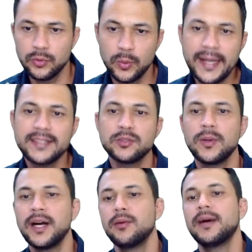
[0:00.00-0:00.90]

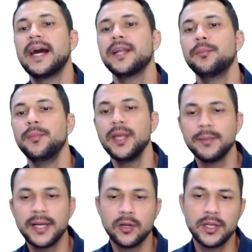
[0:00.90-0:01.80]
4A, uma área bem
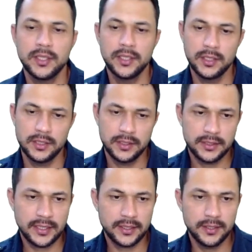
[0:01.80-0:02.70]
maior,
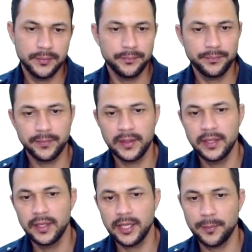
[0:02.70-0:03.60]
está aqui.
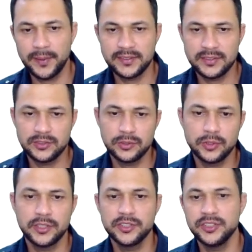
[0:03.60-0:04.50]
Capacidade
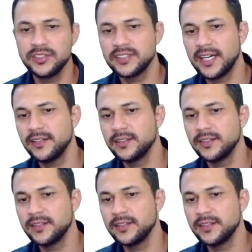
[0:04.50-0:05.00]
extintora, XA